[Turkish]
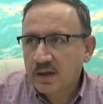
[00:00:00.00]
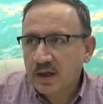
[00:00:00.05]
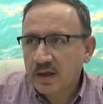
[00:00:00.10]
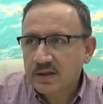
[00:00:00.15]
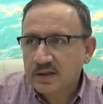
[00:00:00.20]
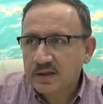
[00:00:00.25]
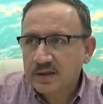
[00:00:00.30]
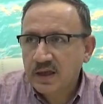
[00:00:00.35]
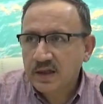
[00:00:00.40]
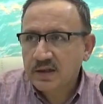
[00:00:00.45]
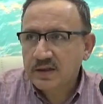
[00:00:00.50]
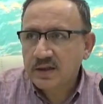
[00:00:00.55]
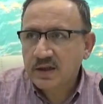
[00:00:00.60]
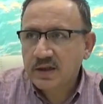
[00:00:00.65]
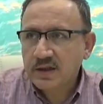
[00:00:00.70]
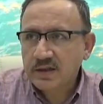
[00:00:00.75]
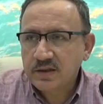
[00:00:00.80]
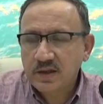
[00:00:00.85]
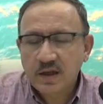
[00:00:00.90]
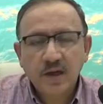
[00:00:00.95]
Yani
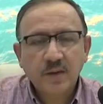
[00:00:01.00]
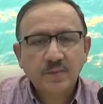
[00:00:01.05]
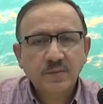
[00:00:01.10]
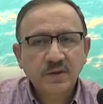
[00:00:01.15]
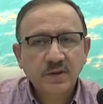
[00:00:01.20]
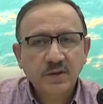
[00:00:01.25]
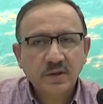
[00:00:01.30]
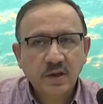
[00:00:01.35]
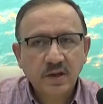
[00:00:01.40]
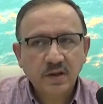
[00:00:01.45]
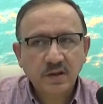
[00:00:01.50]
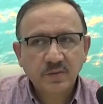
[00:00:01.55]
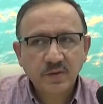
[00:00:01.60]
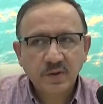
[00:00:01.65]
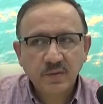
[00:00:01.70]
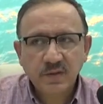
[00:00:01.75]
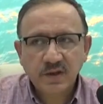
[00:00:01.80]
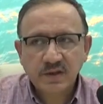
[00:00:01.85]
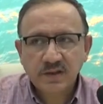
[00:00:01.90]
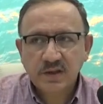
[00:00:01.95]
kendileri ne yaptıklarını
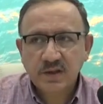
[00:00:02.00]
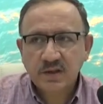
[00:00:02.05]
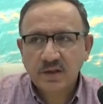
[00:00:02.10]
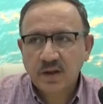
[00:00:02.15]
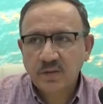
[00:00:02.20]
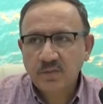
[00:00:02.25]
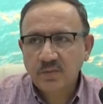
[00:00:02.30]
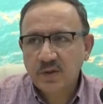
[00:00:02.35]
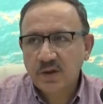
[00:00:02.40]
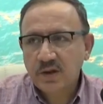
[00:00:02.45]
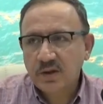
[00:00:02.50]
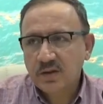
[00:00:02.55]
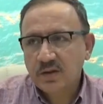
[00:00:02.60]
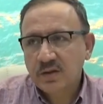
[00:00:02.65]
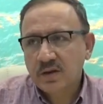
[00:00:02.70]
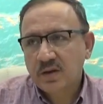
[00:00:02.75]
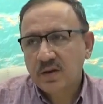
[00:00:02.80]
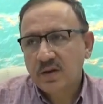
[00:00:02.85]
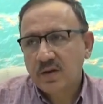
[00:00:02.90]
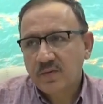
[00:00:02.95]
bilmezler ama
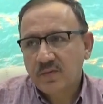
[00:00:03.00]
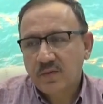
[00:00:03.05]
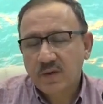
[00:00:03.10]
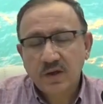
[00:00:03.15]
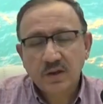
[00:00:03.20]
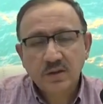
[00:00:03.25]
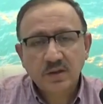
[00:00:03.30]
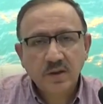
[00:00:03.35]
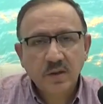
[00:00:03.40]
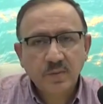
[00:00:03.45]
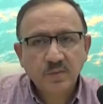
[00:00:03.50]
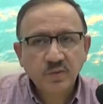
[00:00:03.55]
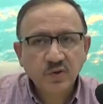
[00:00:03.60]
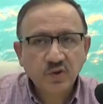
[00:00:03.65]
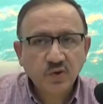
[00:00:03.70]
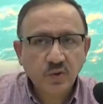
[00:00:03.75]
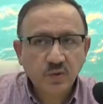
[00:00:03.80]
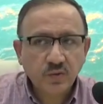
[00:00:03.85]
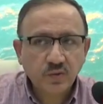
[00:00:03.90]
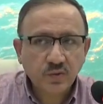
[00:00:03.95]
fakat
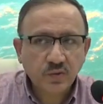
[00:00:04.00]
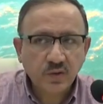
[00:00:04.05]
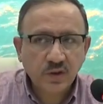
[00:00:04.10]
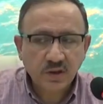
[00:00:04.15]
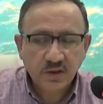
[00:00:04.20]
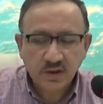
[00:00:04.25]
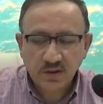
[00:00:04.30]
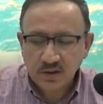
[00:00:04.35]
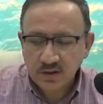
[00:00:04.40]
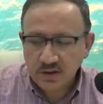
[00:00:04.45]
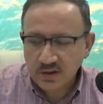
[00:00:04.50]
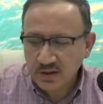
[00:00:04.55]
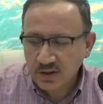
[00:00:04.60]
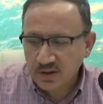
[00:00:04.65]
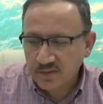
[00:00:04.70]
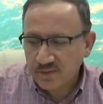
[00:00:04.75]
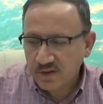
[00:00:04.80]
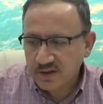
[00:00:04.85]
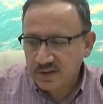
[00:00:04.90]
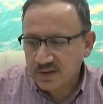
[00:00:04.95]
yapmış oldukları
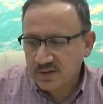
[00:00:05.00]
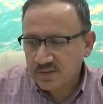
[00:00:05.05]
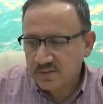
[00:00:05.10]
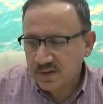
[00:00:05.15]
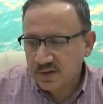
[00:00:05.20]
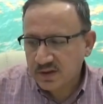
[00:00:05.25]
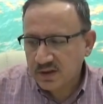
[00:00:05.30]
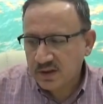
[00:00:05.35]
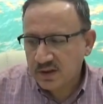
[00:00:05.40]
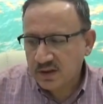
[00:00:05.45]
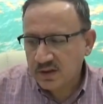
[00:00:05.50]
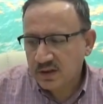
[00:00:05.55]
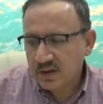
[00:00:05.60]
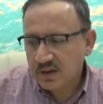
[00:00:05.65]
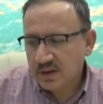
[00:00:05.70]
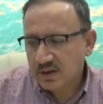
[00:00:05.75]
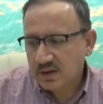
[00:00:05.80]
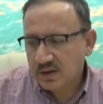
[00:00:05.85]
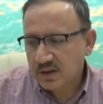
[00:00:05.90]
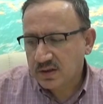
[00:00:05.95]
yine vazife de
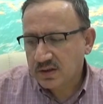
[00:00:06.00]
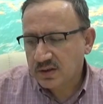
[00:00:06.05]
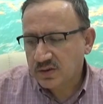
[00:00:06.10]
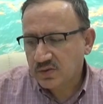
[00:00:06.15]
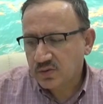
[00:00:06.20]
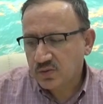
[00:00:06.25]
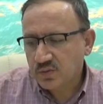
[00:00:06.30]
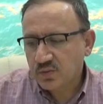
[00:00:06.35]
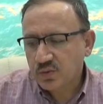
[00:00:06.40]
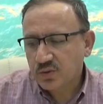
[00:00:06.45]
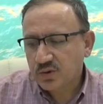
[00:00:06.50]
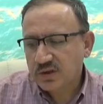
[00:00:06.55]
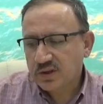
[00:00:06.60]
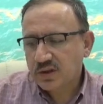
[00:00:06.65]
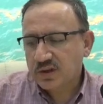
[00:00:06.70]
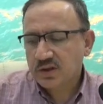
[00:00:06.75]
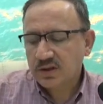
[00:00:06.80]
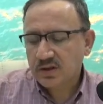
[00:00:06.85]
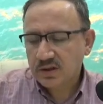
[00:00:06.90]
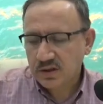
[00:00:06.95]
nedir?
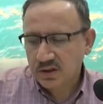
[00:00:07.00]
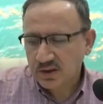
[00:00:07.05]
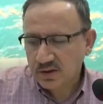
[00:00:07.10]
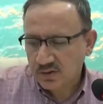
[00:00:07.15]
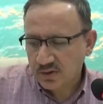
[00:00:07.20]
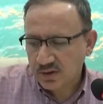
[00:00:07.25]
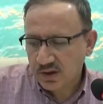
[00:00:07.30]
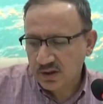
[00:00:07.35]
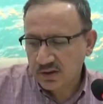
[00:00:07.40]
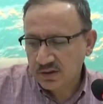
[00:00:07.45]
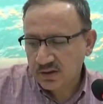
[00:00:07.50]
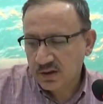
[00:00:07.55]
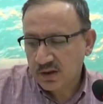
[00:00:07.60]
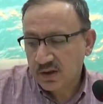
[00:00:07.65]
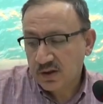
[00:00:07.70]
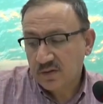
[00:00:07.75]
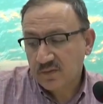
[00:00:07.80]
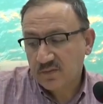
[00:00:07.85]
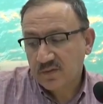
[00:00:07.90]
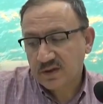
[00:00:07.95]
Ubudiyete dair olan
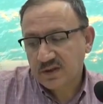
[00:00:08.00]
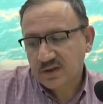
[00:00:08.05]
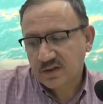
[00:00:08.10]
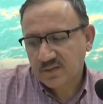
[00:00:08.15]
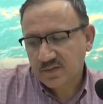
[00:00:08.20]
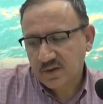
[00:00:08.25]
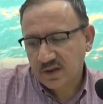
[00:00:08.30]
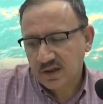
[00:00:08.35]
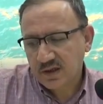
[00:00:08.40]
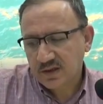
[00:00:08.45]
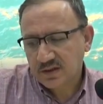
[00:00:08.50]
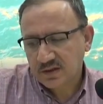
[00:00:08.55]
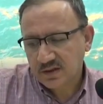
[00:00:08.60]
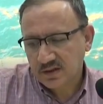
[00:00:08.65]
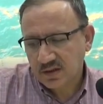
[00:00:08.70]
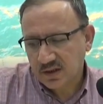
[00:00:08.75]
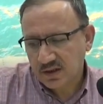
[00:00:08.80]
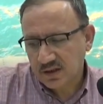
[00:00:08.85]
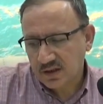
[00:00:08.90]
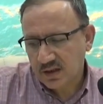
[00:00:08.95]
vazifelerdir
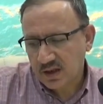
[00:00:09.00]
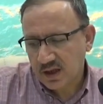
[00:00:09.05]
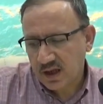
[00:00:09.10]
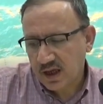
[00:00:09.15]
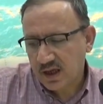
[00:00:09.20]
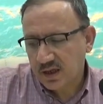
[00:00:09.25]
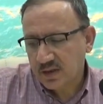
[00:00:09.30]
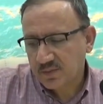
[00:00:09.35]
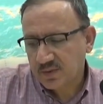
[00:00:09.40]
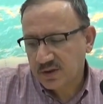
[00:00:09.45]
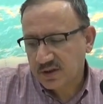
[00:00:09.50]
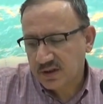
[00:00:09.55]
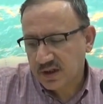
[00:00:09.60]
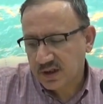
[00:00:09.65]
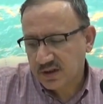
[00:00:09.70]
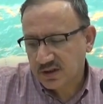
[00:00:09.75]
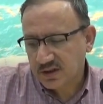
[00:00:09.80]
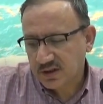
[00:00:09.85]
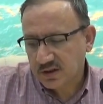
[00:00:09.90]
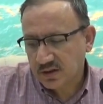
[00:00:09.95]
yani. Her bir
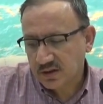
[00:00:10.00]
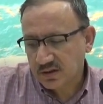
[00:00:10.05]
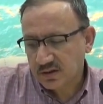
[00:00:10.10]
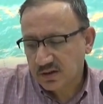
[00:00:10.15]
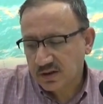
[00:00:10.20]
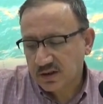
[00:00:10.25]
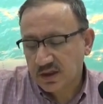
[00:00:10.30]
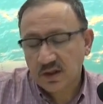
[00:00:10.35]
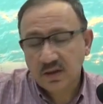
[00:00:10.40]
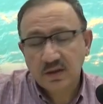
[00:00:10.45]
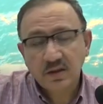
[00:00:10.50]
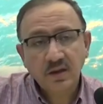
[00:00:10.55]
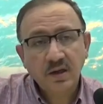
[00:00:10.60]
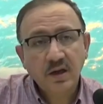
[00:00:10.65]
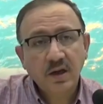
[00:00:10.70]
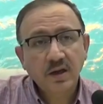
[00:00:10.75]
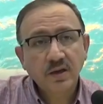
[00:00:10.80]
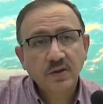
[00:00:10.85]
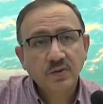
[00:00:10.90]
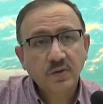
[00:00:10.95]
eşyanın kendine
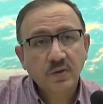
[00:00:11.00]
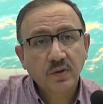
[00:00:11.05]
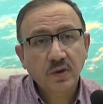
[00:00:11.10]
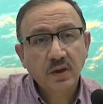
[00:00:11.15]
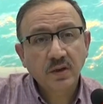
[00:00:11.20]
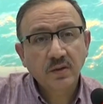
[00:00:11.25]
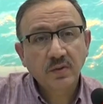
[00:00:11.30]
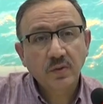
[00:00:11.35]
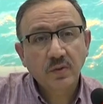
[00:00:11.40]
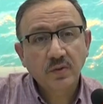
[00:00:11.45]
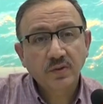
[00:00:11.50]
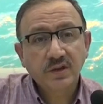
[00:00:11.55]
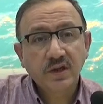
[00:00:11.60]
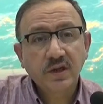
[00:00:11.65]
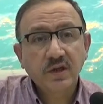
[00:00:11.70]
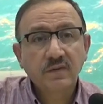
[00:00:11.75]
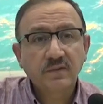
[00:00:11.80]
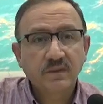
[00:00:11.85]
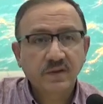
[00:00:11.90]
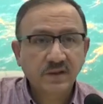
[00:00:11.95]
ait olan
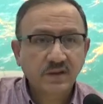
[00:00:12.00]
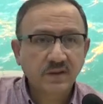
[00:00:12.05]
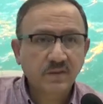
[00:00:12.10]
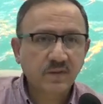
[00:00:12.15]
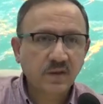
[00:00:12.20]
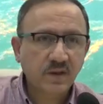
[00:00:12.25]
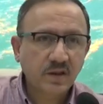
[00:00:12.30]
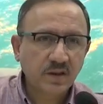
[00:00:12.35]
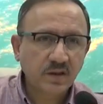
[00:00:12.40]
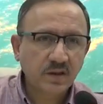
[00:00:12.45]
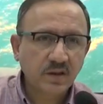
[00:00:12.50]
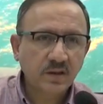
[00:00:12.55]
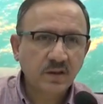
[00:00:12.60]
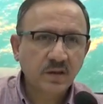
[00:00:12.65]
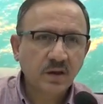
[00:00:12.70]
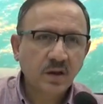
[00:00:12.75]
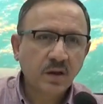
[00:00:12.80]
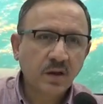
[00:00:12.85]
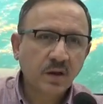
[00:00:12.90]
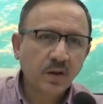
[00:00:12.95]
özel vazifeleri